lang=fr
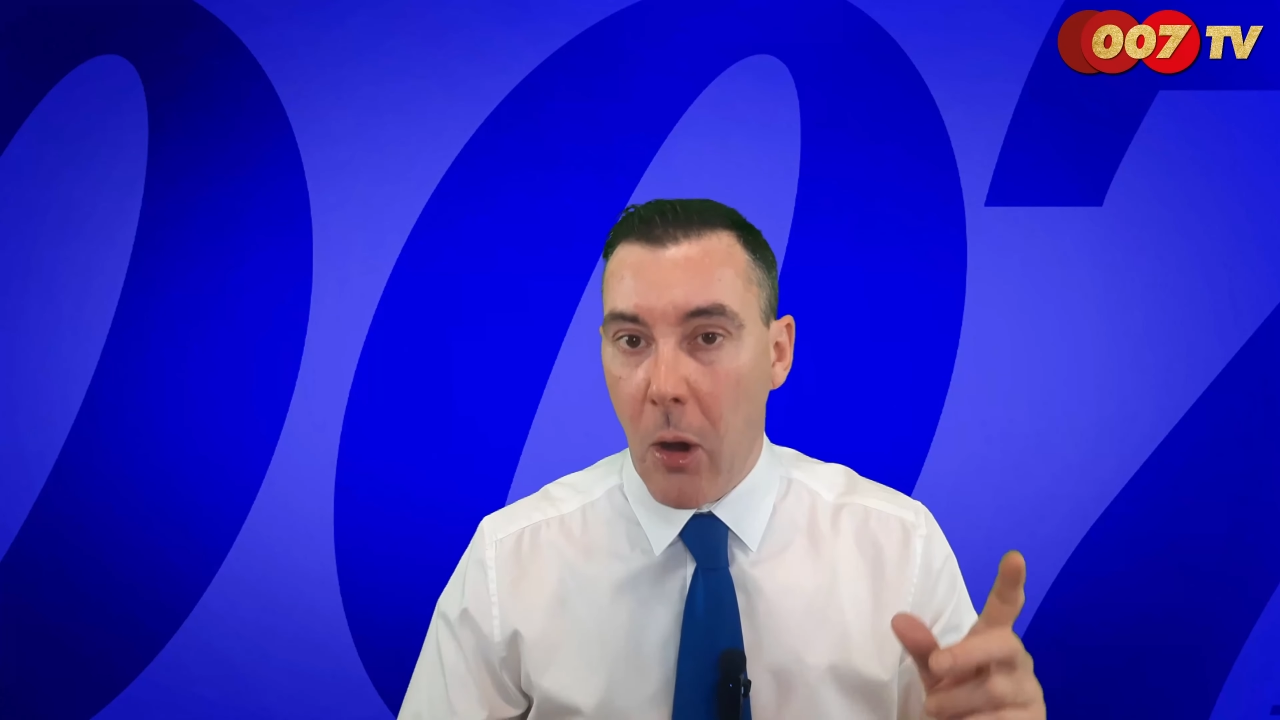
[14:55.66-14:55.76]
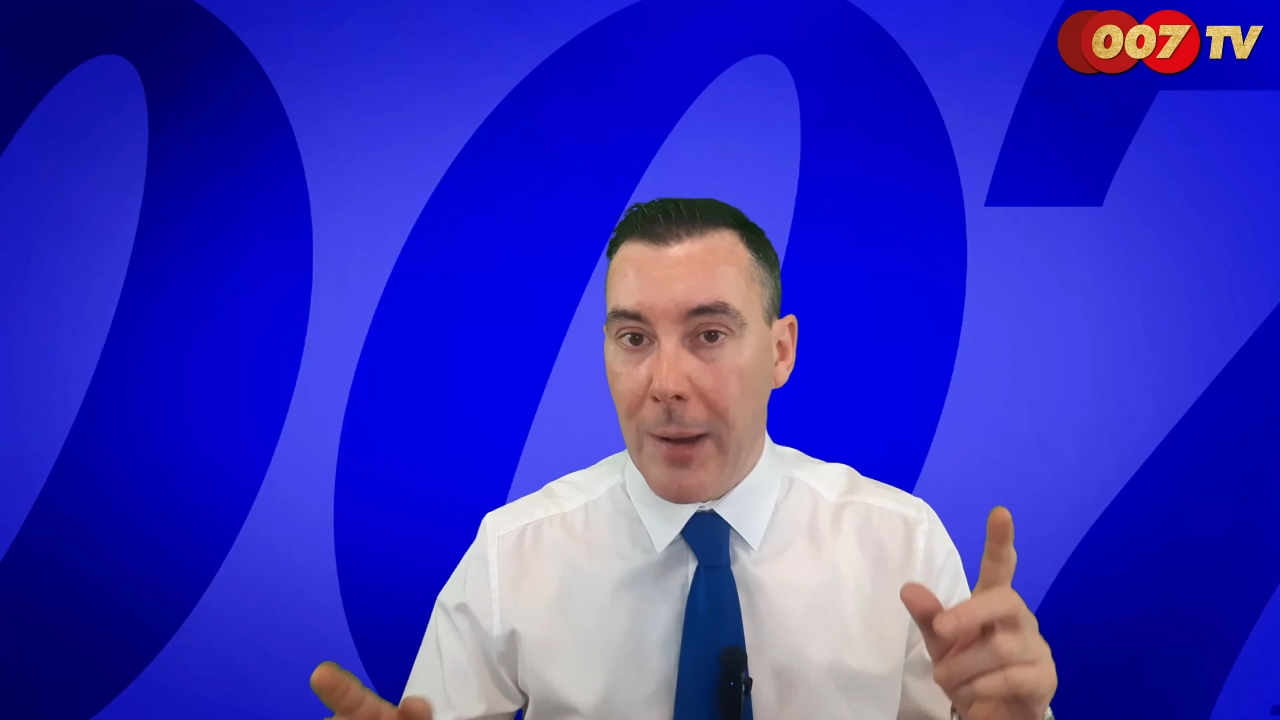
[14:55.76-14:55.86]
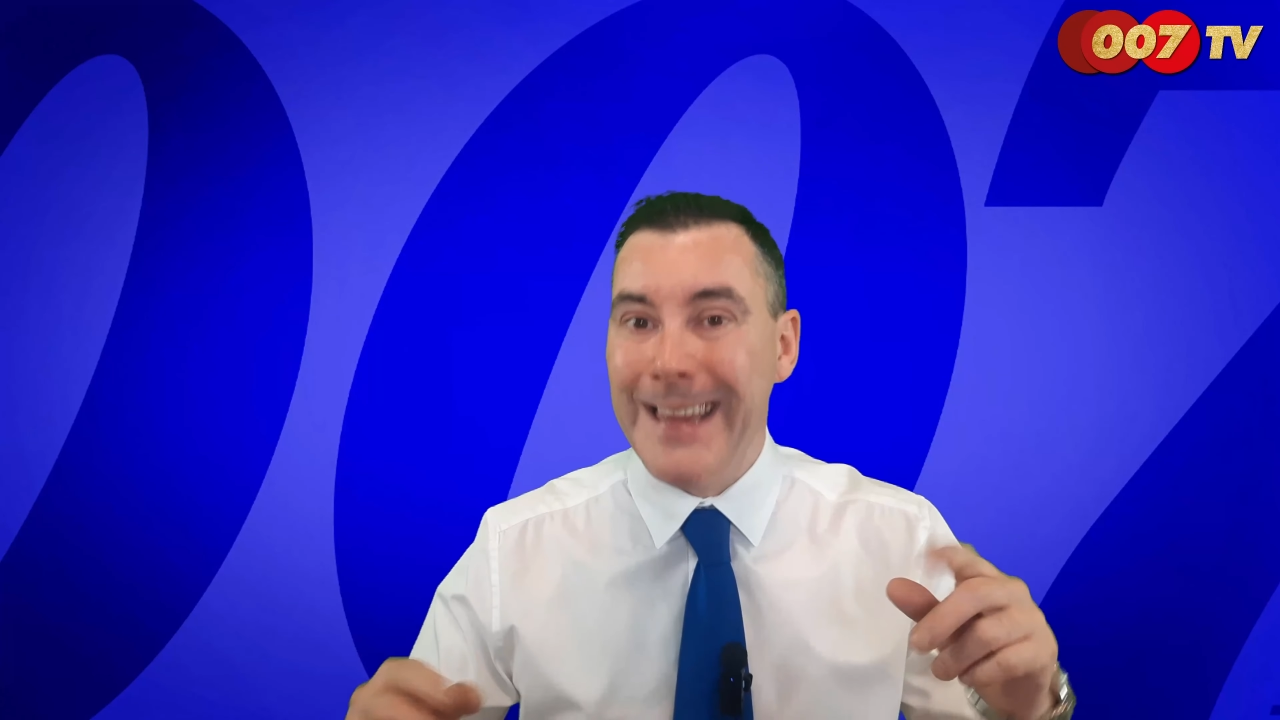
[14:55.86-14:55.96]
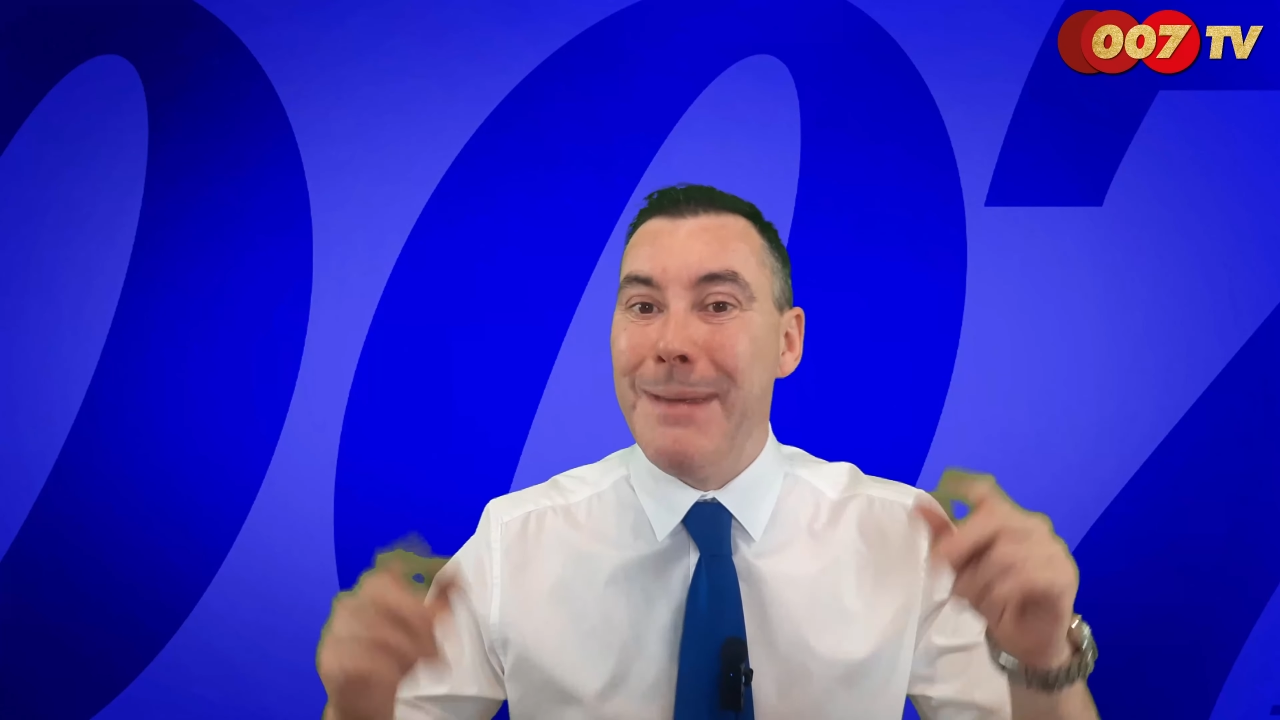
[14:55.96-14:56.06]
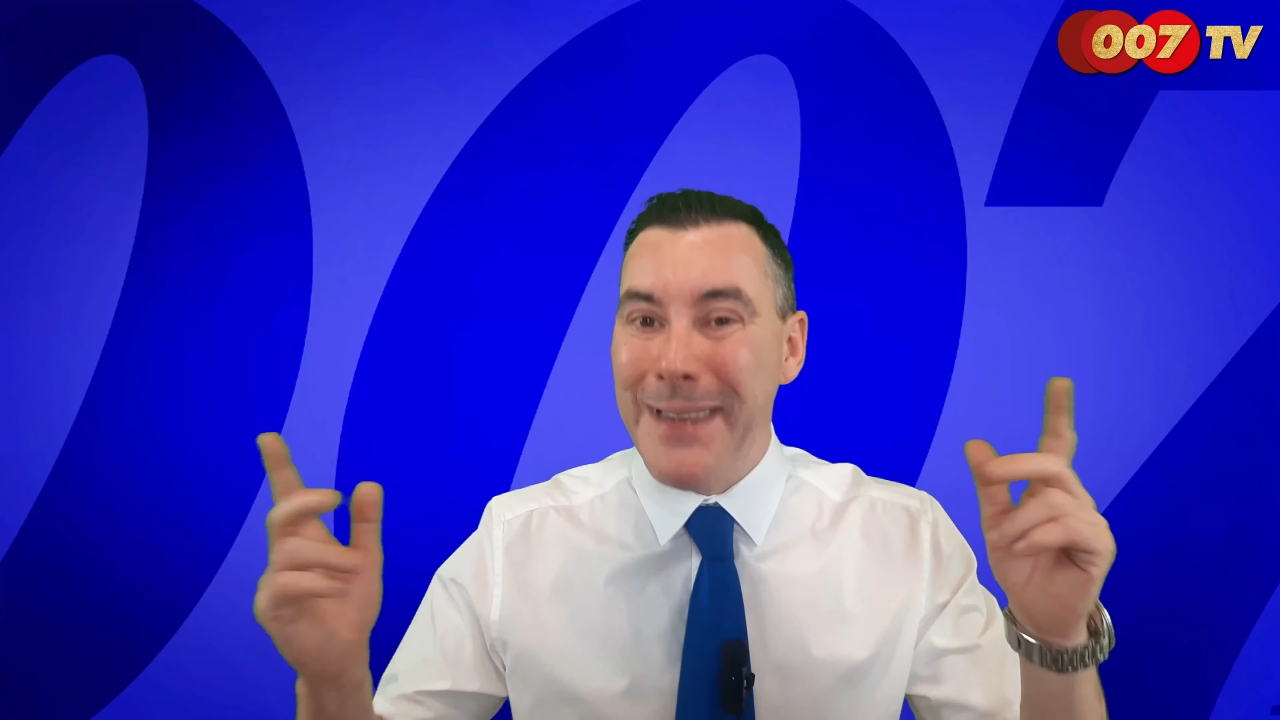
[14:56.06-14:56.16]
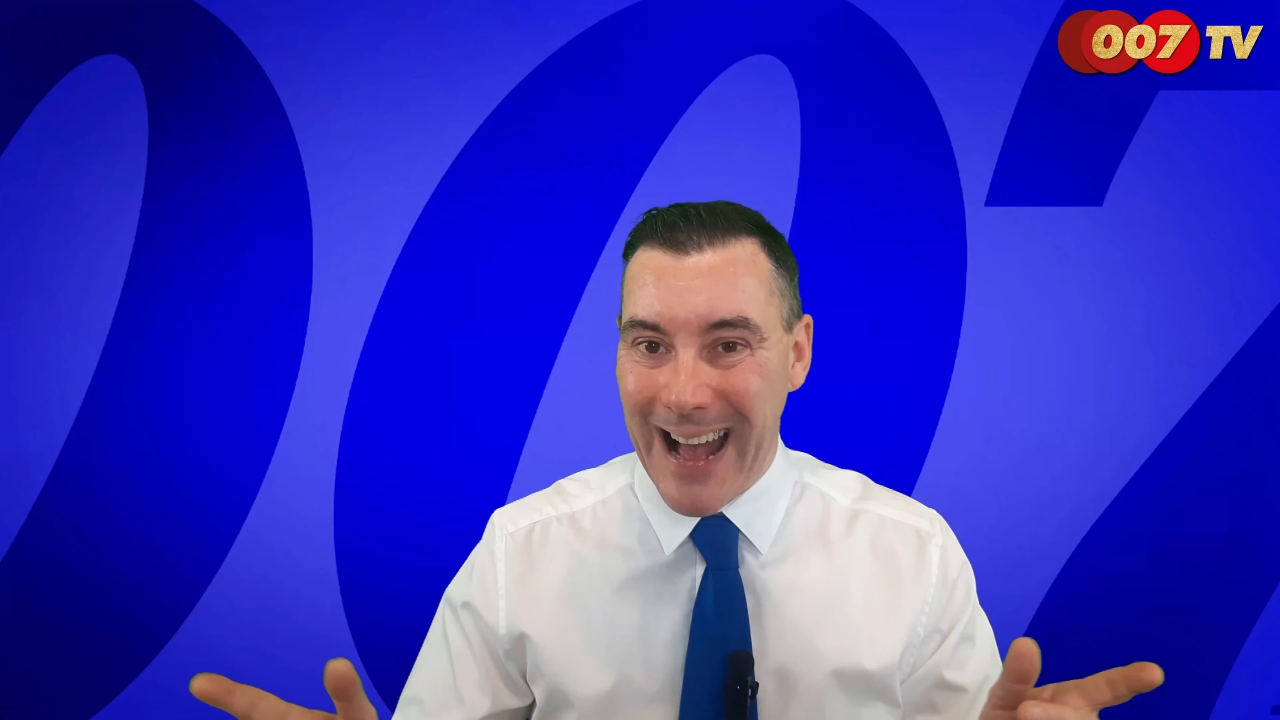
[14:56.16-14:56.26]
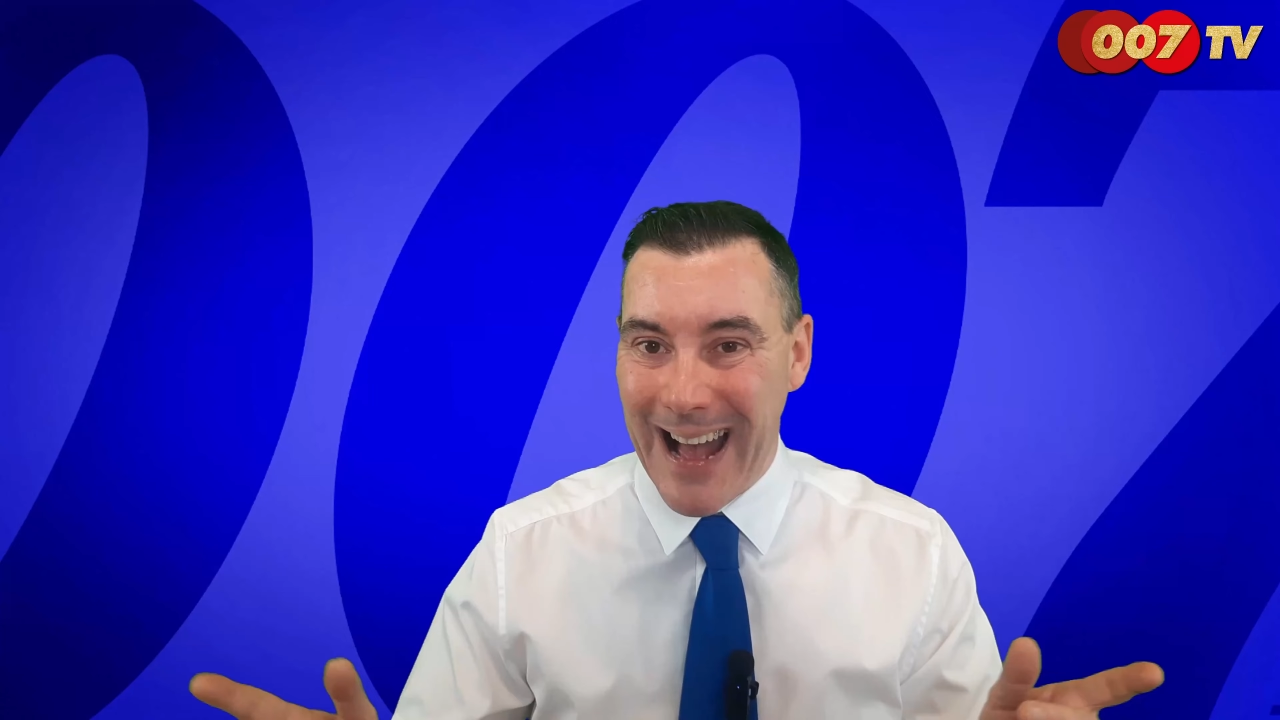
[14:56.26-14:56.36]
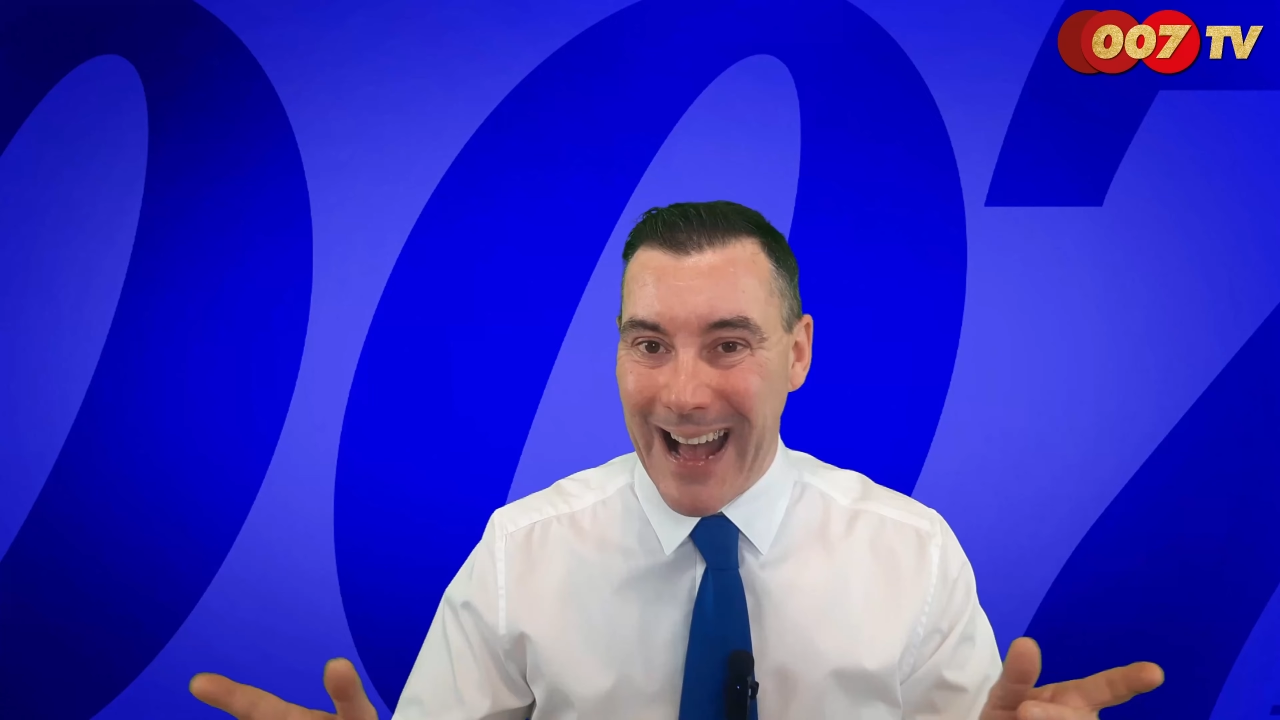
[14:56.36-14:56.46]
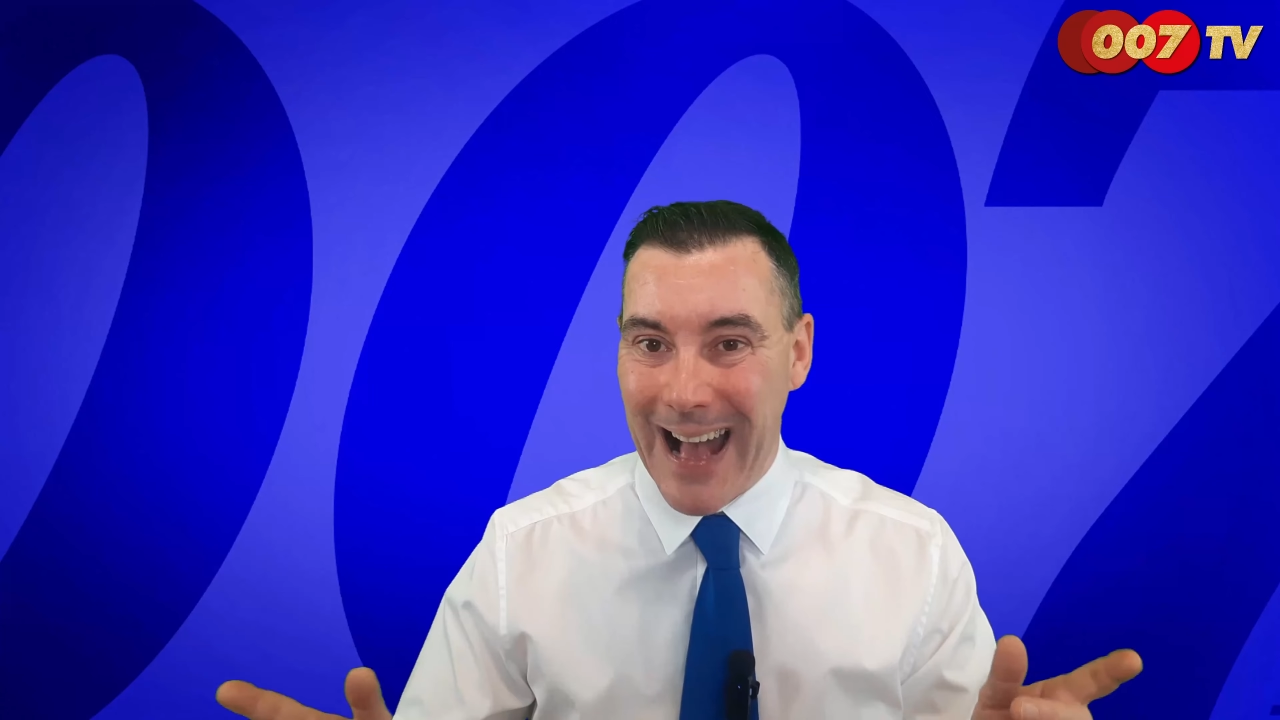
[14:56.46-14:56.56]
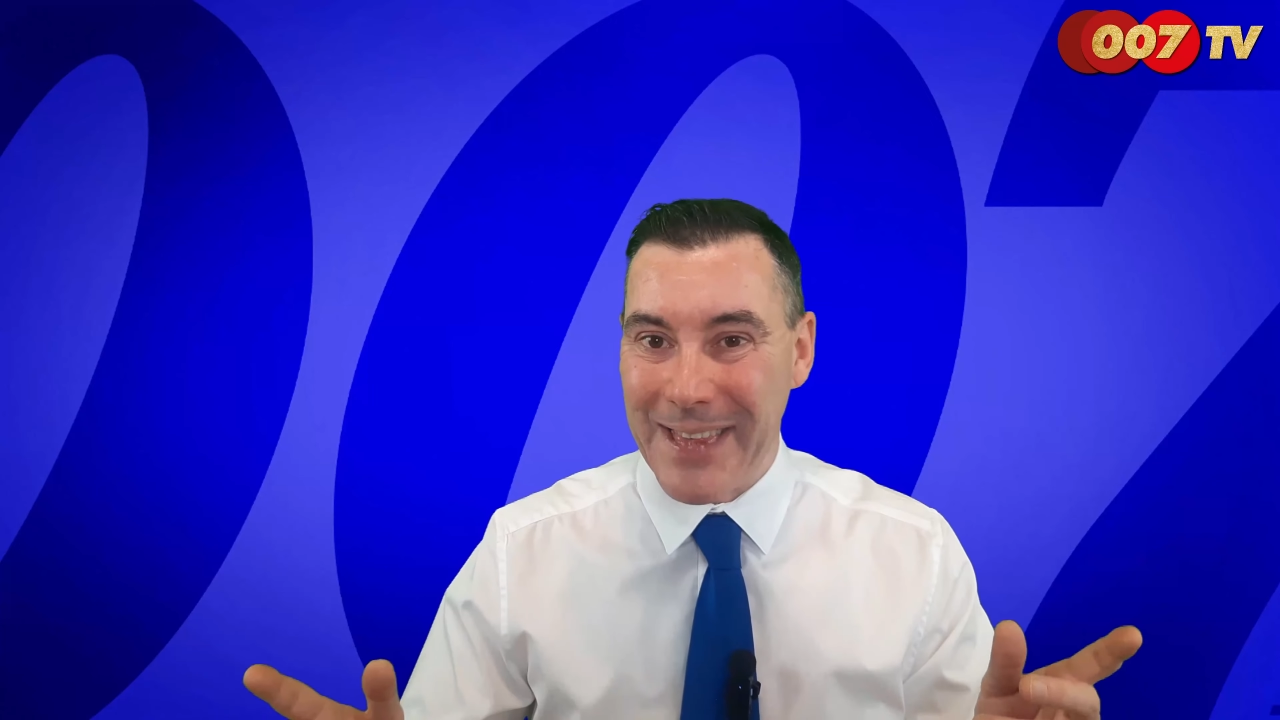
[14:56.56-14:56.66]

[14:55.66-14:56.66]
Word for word: euh, limitées